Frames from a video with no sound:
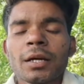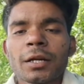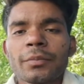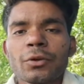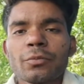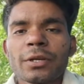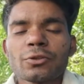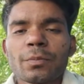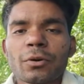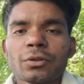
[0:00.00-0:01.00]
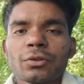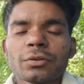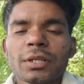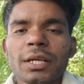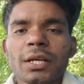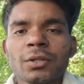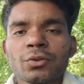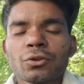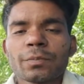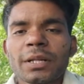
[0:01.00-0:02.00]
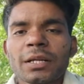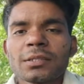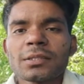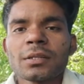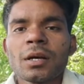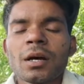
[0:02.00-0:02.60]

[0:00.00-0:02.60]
गर्मियों में जो पौधे होते हैं इंडोर प्लांट्स